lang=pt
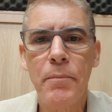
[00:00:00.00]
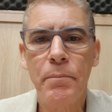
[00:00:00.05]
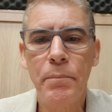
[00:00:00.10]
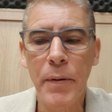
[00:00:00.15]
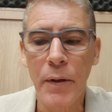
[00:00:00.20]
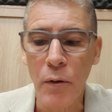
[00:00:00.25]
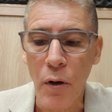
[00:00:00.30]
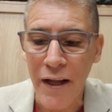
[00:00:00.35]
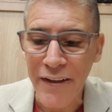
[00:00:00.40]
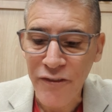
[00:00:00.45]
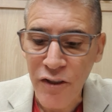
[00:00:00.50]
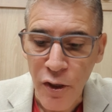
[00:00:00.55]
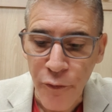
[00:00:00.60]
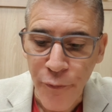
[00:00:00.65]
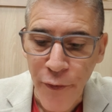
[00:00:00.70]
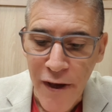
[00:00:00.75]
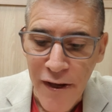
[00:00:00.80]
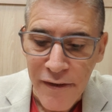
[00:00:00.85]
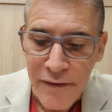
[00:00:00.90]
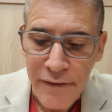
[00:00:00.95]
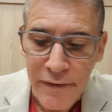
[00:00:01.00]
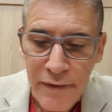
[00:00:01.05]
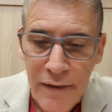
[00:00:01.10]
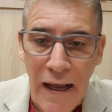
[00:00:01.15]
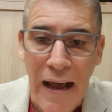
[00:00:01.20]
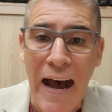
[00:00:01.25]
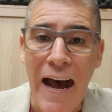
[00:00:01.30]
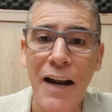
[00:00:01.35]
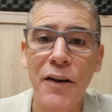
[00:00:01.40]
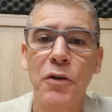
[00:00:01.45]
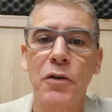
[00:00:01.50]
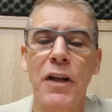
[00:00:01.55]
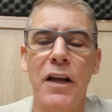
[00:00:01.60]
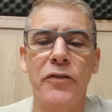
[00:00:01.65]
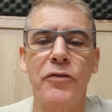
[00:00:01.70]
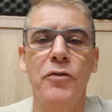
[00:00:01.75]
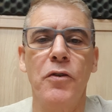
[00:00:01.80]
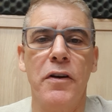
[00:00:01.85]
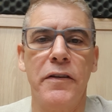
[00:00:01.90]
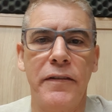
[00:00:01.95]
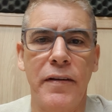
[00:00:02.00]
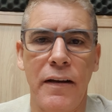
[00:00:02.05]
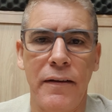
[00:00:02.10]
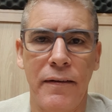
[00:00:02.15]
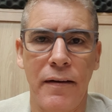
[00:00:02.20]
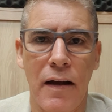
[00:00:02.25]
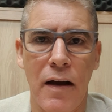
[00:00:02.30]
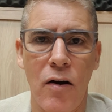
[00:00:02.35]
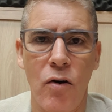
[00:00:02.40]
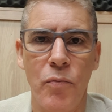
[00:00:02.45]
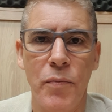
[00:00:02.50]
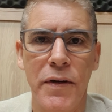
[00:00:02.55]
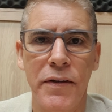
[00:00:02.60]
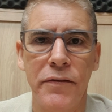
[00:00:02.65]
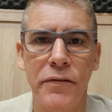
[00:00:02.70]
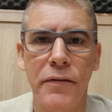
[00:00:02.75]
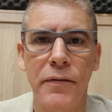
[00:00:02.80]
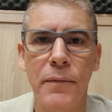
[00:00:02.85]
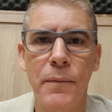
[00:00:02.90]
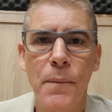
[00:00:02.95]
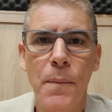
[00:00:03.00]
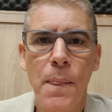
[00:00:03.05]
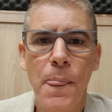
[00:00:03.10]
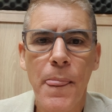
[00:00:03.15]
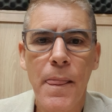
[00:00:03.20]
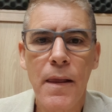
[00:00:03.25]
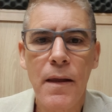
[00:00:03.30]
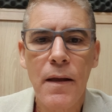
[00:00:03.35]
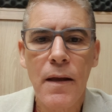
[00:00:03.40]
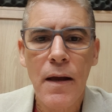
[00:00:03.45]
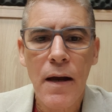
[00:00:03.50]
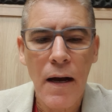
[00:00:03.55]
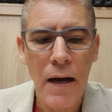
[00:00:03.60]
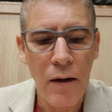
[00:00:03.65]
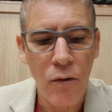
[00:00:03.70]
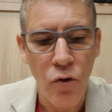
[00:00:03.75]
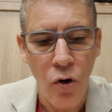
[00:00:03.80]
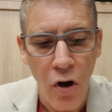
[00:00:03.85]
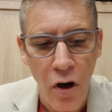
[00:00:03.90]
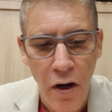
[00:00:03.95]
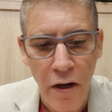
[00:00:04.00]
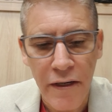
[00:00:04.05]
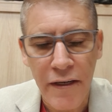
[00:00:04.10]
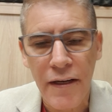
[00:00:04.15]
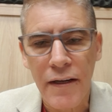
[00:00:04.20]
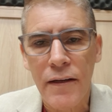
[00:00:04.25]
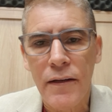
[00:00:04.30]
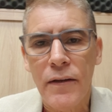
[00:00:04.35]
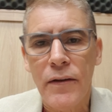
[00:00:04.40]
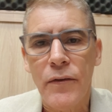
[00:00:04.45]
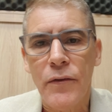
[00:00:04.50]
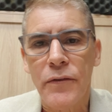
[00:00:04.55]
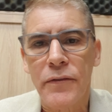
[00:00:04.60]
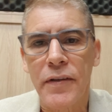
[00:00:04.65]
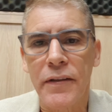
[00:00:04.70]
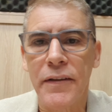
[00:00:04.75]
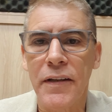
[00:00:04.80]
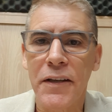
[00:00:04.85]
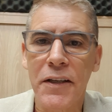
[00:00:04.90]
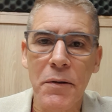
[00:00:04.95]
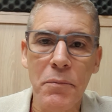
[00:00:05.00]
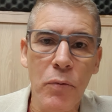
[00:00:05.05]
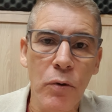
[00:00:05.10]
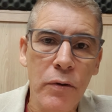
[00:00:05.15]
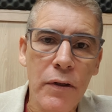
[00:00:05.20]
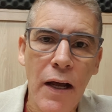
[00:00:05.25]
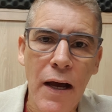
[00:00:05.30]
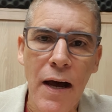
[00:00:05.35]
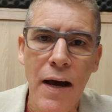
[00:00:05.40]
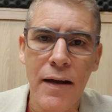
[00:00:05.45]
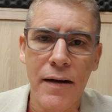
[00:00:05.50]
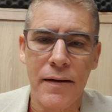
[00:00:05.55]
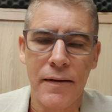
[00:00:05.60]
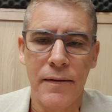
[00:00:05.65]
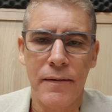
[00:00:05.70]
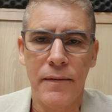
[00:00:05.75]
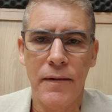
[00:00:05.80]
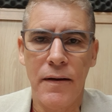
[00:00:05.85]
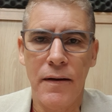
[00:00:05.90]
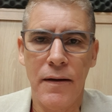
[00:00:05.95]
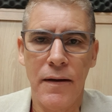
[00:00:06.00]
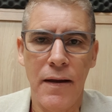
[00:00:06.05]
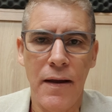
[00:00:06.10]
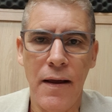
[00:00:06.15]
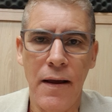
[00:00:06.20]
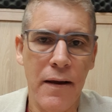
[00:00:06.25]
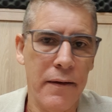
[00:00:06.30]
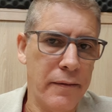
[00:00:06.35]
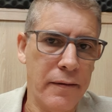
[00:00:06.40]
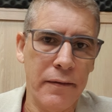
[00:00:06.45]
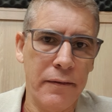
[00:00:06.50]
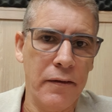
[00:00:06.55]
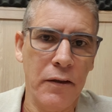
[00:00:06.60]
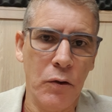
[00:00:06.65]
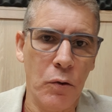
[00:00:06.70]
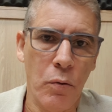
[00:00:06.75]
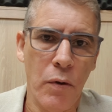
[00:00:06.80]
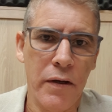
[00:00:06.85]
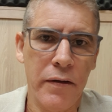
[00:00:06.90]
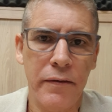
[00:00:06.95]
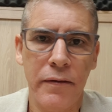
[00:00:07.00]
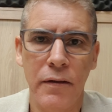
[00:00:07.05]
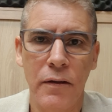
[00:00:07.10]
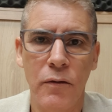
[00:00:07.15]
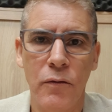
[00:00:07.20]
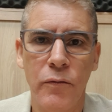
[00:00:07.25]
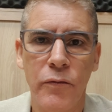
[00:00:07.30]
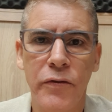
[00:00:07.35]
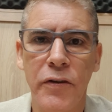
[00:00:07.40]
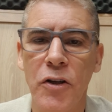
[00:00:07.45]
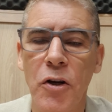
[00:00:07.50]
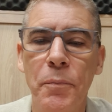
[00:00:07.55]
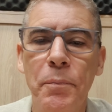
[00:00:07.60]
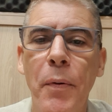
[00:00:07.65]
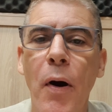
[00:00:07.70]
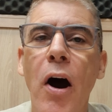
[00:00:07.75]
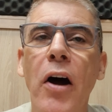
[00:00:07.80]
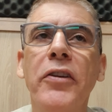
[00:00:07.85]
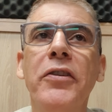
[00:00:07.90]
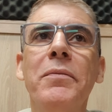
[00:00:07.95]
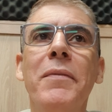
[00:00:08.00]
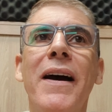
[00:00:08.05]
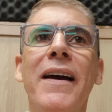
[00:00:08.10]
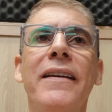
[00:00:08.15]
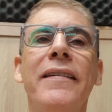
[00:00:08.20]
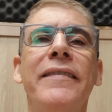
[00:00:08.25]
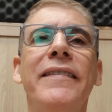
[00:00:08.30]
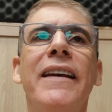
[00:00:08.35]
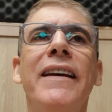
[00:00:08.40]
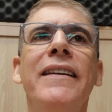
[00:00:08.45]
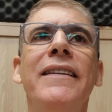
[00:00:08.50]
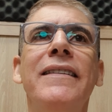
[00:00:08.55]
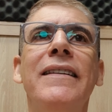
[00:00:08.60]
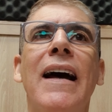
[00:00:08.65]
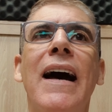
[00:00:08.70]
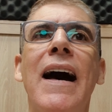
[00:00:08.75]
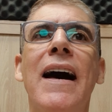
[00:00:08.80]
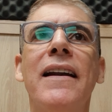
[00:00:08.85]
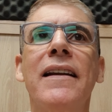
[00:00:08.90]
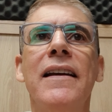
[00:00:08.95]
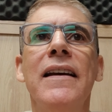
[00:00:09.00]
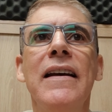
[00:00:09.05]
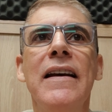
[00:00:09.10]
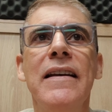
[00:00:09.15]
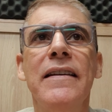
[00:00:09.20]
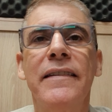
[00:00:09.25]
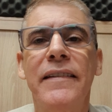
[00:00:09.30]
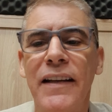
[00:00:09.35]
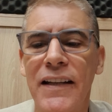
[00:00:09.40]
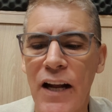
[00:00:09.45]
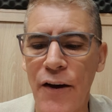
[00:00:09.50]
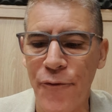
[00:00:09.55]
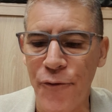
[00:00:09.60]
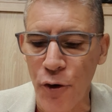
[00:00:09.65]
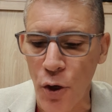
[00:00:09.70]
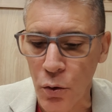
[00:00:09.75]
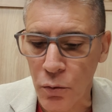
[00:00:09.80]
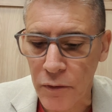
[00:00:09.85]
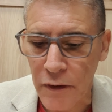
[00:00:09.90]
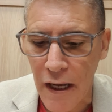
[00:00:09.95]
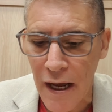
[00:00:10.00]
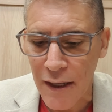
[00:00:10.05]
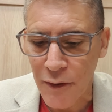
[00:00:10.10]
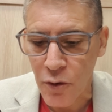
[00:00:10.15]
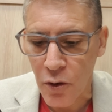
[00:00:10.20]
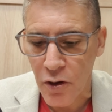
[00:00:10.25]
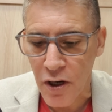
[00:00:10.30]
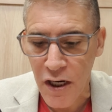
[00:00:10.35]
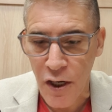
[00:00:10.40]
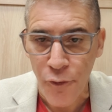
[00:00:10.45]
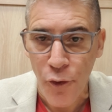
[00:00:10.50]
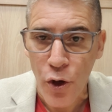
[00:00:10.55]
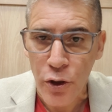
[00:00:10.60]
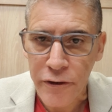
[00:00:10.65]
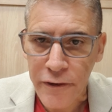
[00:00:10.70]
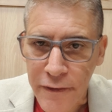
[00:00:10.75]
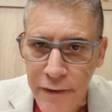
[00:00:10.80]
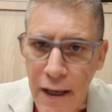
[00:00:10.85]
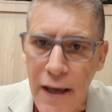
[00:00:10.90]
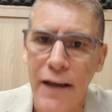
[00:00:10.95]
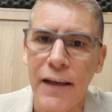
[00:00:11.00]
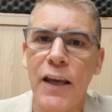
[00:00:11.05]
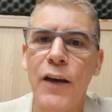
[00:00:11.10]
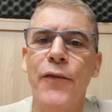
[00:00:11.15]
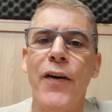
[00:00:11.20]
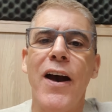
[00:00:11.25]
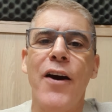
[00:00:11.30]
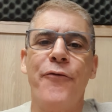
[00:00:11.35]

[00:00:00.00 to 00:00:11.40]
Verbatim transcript: pelo adversário das nossas almas. Agora, você tem que mudar essa situação. Você não pode mais aceitar ser afrontado. Agora é você que vai